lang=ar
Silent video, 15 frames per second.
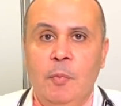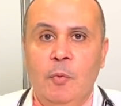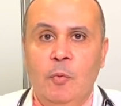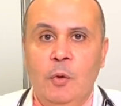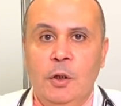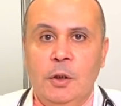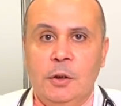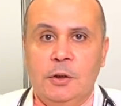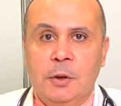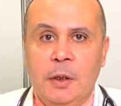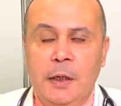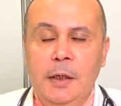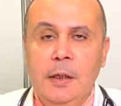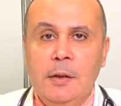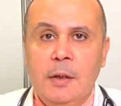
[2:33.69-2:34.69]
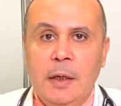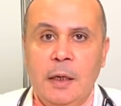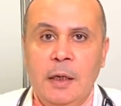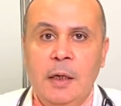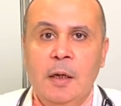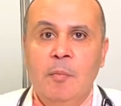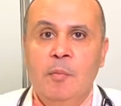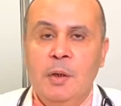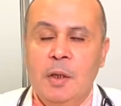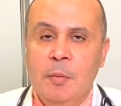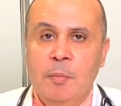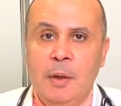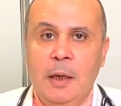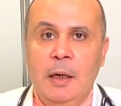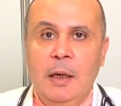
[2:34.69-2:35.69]
والشرايين التاجيه
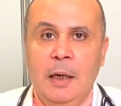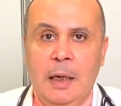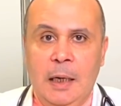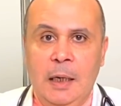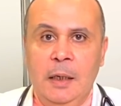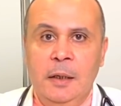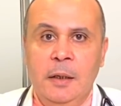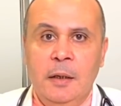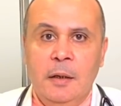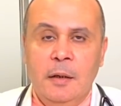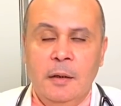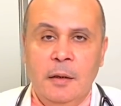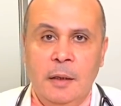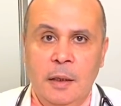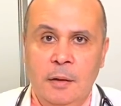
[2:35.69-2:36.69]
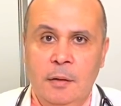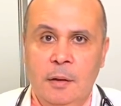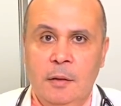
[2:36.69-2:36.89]
بتبقى عاليه جدا